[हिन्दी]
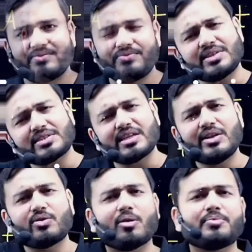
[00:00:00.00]
फिर से
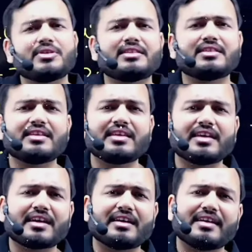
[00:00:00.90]
लिखो अपनी जिंदगी की
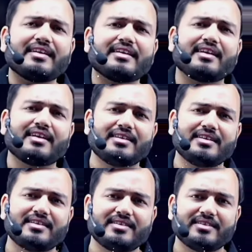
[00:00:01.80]
एक नई कहानी
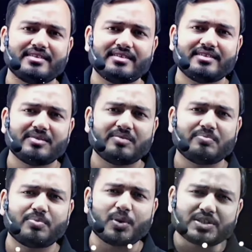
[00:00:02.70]

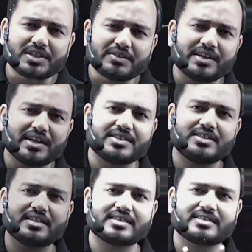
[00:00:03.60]
पॉजिटिव
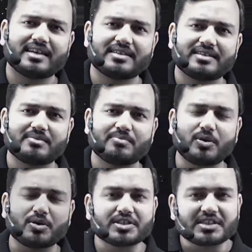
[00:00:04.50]
एनर्जी के साथ
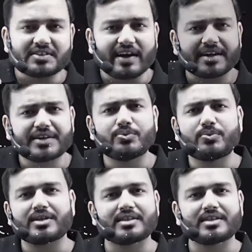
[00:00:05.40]
पॉजिटिव एटीट्यूड के